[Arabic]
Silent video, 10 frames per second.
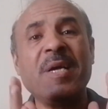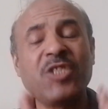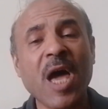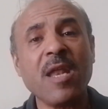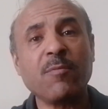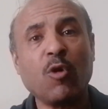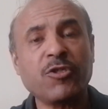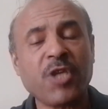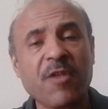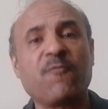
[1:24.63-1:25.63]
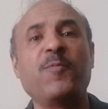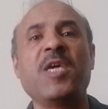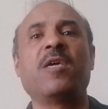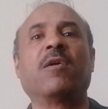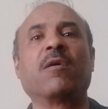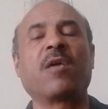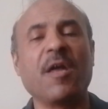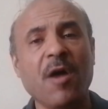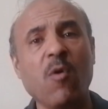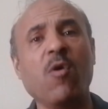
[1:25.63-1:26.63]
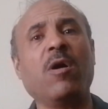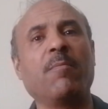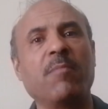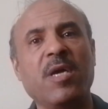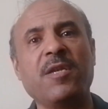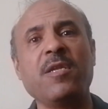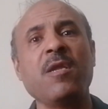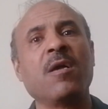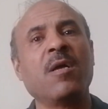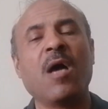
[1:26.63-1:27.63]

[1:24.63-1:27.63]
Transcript: مجالا معترف به كنوع من